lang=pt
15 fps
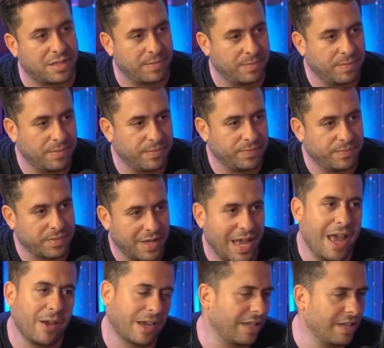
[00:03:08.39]
Ele veio aqui já. É,
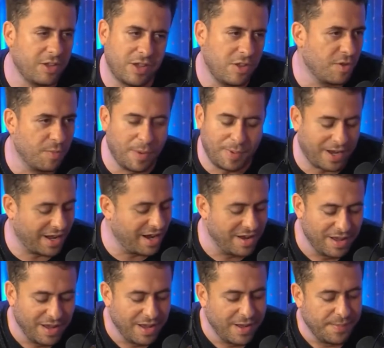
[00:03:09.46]
né? o Caíto é gente boa pra caralho.
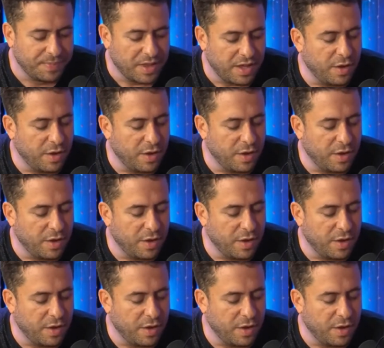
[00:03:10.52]
Boa pra caralho.